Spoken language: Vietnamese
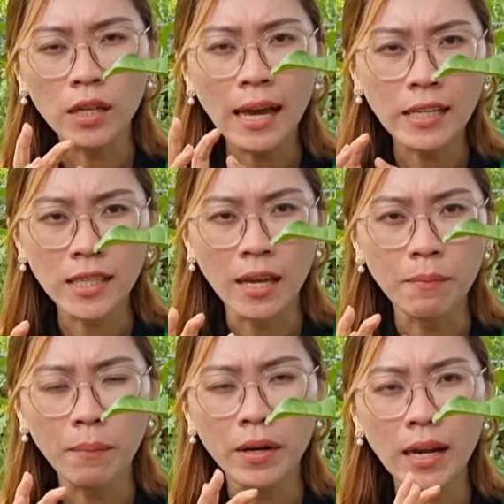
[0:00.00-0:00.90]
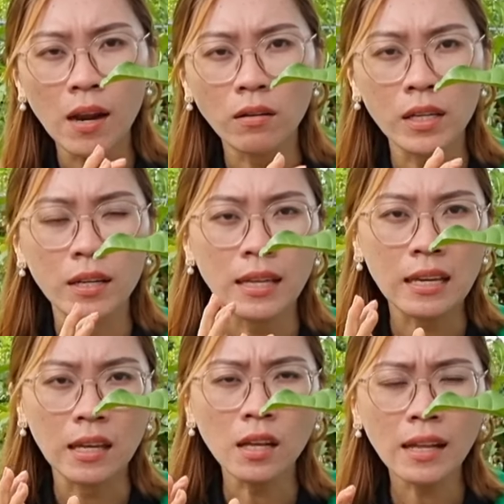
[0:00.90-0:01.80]
cái anh chị mà bên Đài Loan thì người ta
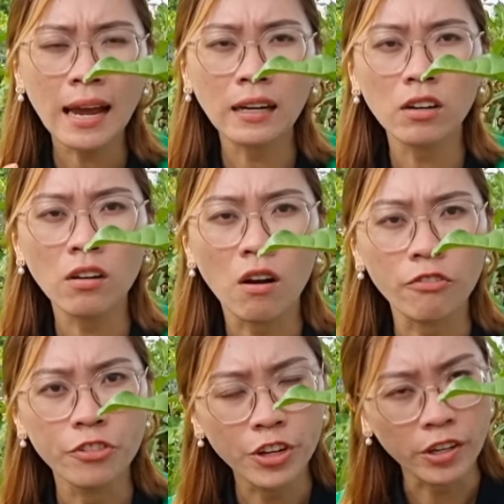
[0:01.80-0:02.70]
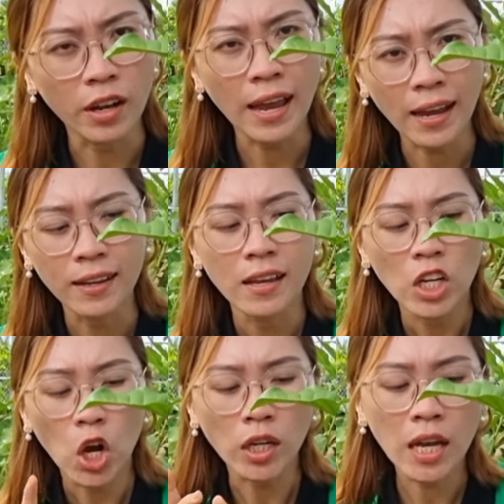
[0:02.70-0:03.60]
chỉ thích ăn nó ngọt vừa thôi ha.
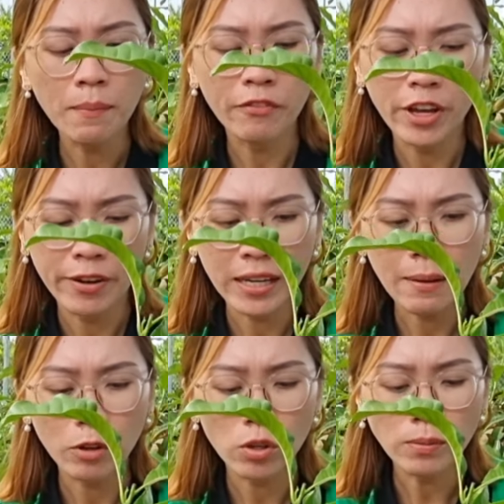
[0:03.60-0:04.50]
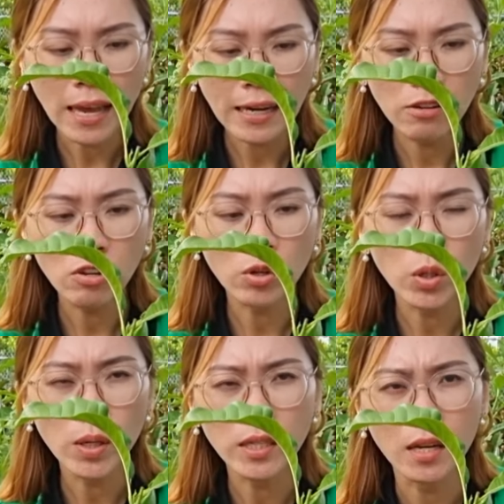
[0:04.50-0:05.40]
Còn khi mà về Việt Nam của chúng ta, nếu như cô
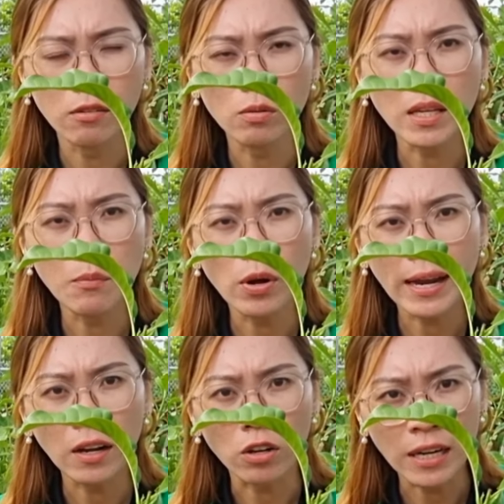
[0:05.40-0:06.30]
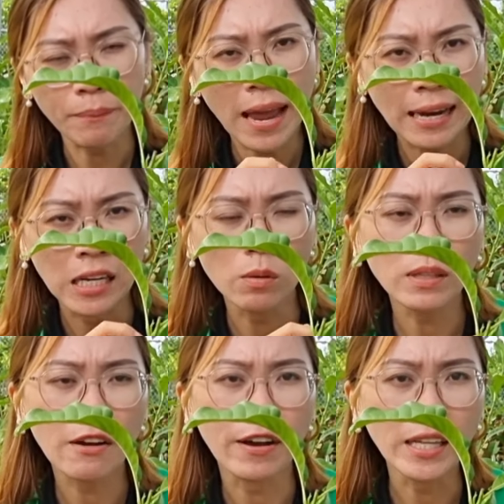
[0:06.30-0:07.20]
chú anh chị nào chúng ta muốn ăn ngọt đậm đà thì chúng
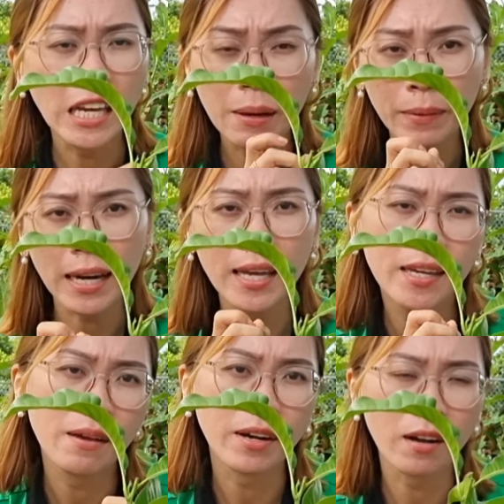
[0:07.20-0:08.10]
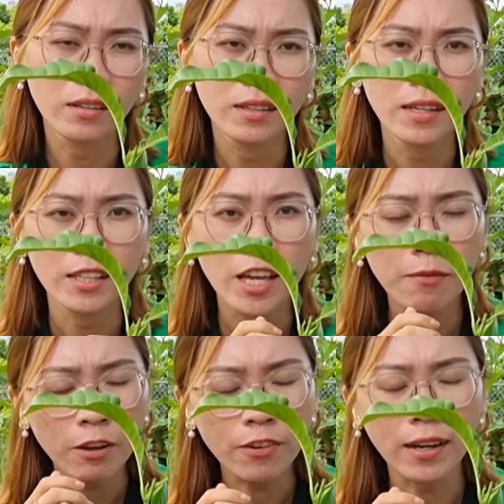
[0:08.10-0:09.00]
ta phải thêm kali nha bà con,
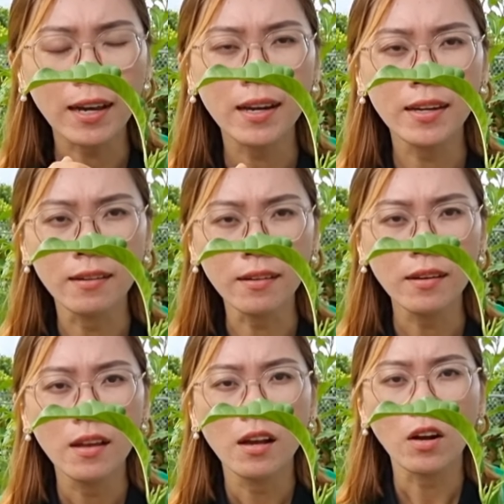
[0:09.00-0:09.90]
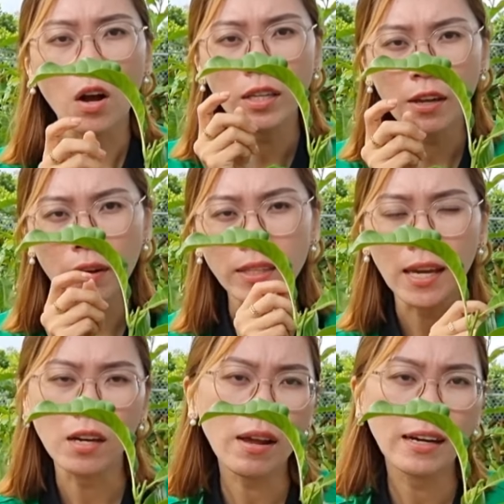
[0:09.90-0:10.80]
thêm cái phần kali nữa. Còn nhiều anh
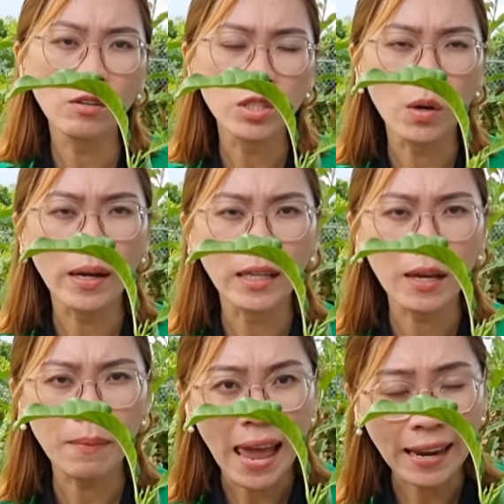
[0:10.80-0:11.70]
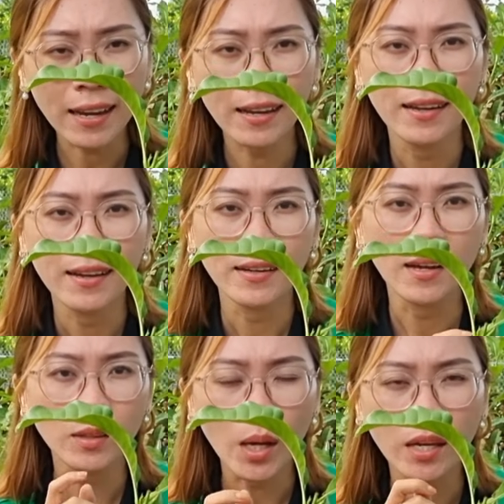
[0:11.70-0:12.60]
chị nó ăn vú sữa hoàng kim lạc thì
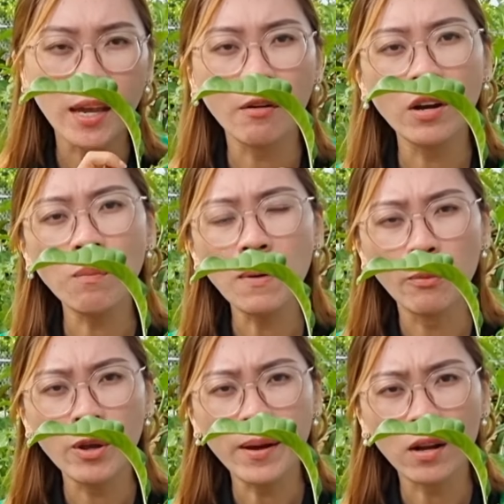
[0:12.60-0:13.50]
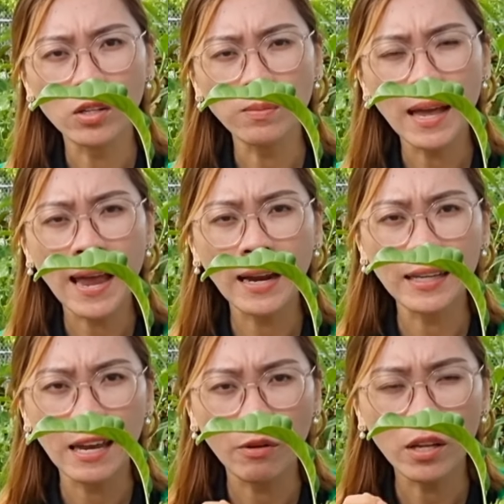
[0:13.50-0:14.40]
tùy theo cái lúc mà quý bà con chúng ta ăn
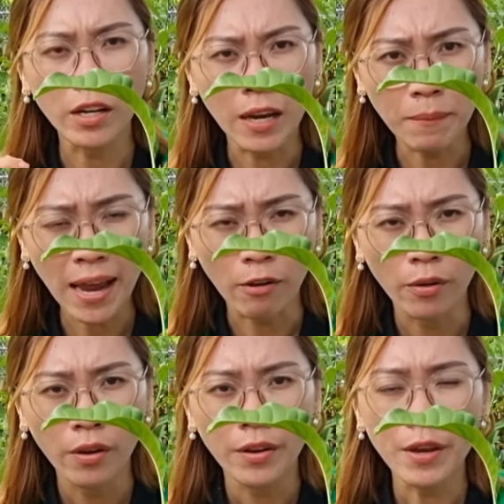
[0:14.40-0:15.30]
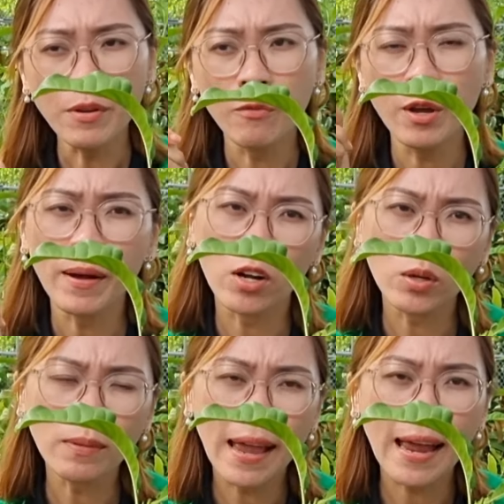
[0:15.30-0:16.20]
theo cái thời điểm nào. Giống như quý bà con
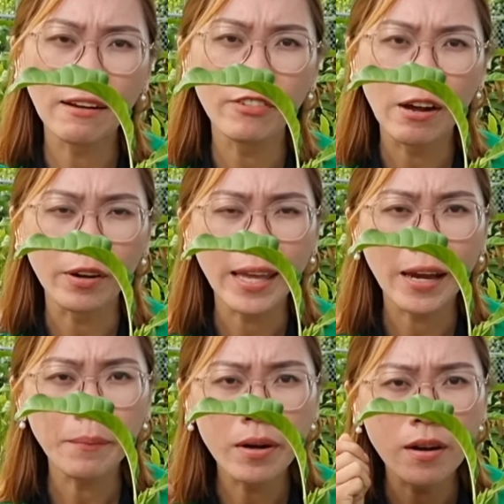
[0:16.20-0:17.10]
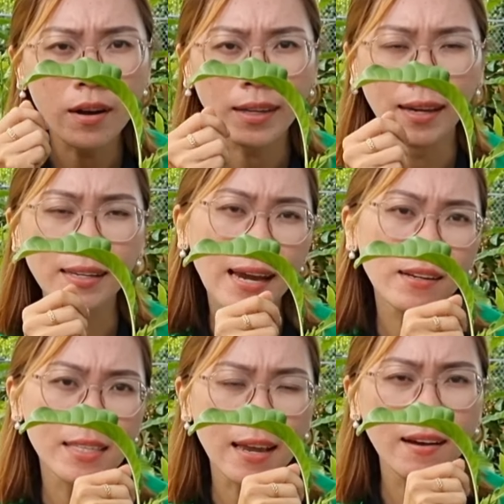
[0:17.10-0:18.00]
chúng ta ăn vào cái tháng mưa thì cái trái
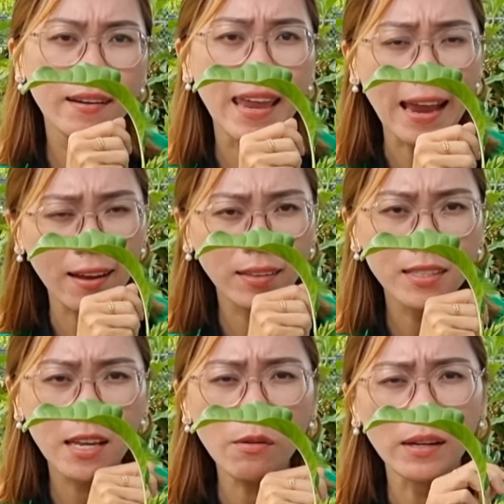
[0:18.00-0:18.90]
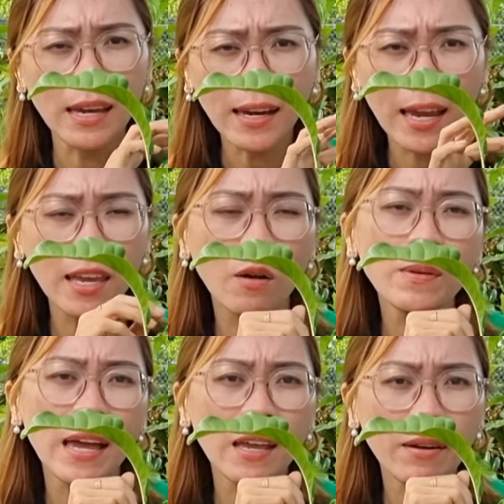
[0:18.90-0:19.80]
nó sẽ hơi nhạt hơn tí xíu. Trái cây gì cũng
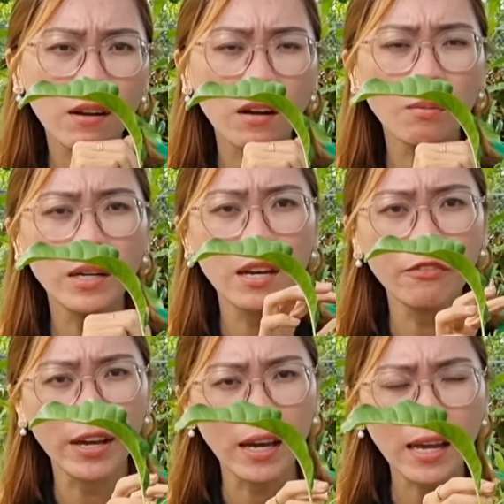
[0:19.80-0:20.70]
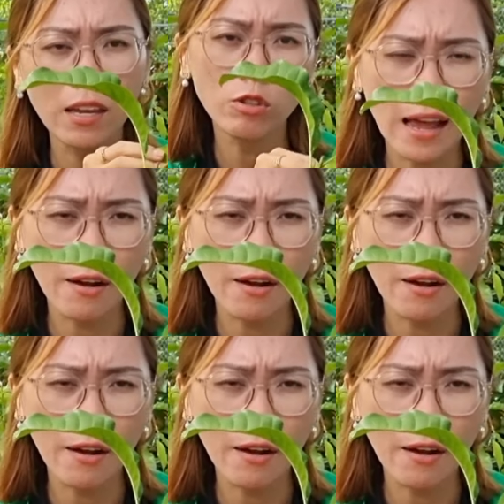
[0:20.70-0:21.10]
vậy nha bà con, không riêng về cái cây vú sữa